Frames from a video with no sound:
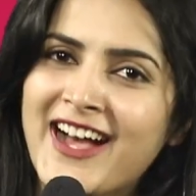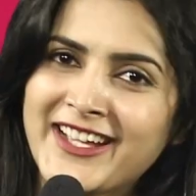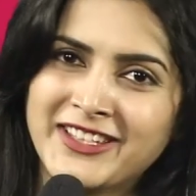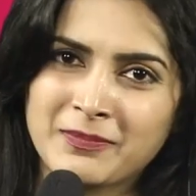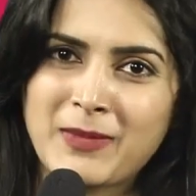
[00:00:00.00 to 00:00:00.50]

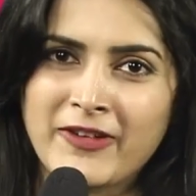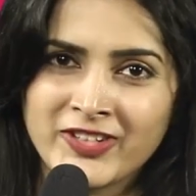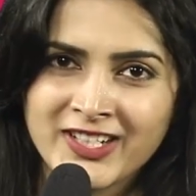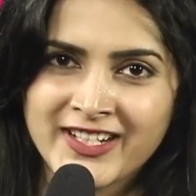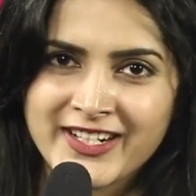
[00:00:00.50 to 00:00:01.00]
హాయ్ దిస్
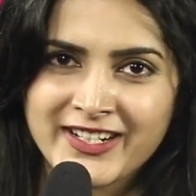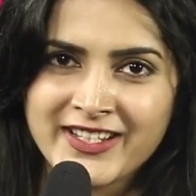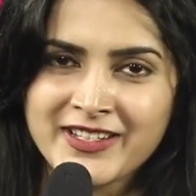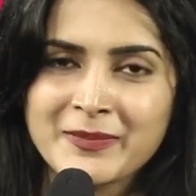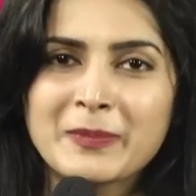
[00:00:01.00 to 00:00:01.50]
పావని
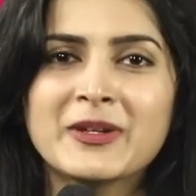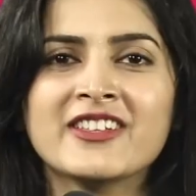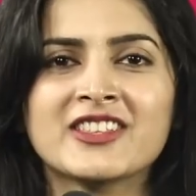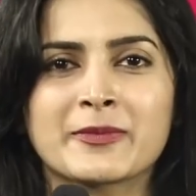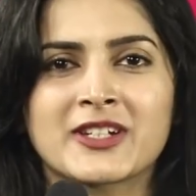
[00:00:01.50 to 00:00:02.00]
గంగిరెడ్డి
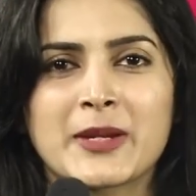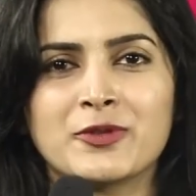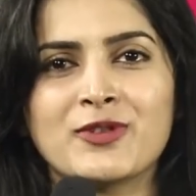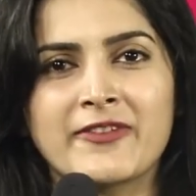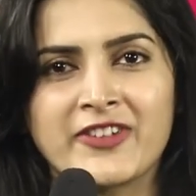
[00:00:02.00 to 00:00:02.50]
ప్లీజ్
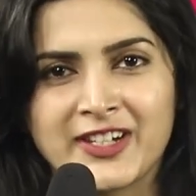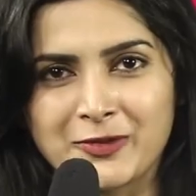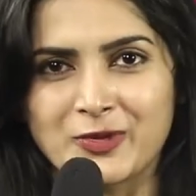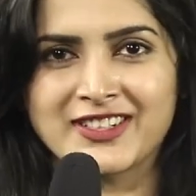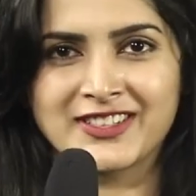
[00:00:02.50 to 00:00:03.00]
సబ్స్క్రైబ్ టు ఐ ఫైవ్
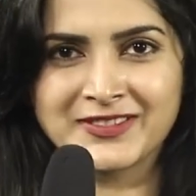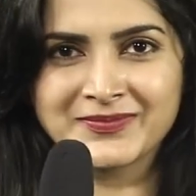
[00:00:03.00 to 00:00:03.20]
నెట్వర్క్